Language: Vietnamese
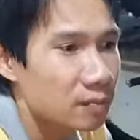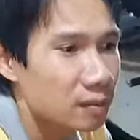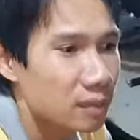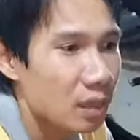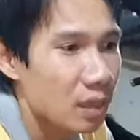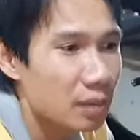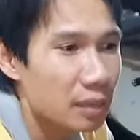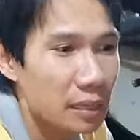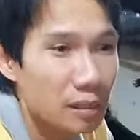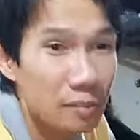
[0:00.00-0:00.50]

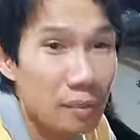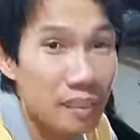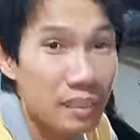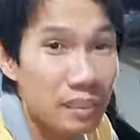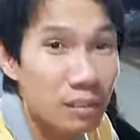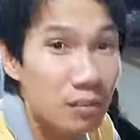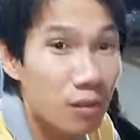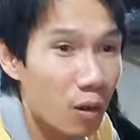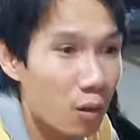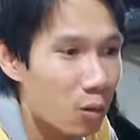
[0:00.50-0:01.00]
có cái bình
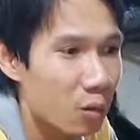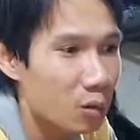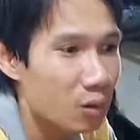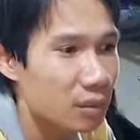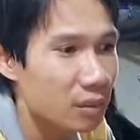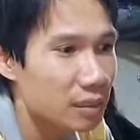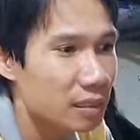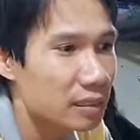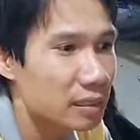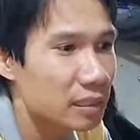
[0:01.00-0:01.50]
nước phụ
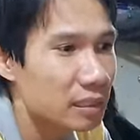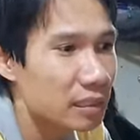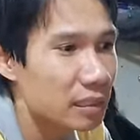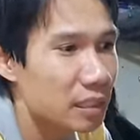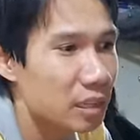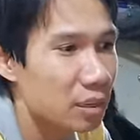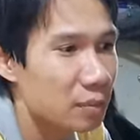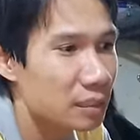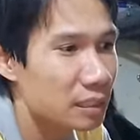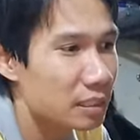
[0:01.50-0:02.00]

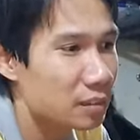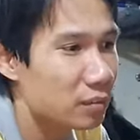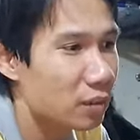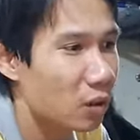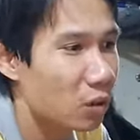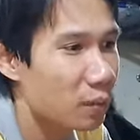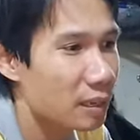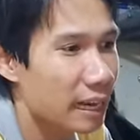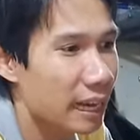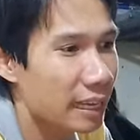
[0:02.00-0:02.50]
nó có bình nước
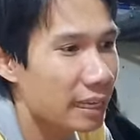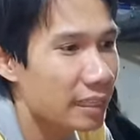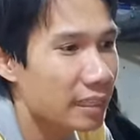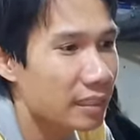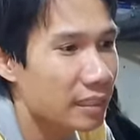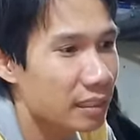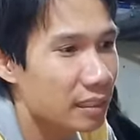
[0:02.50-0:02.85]
phụ bên đây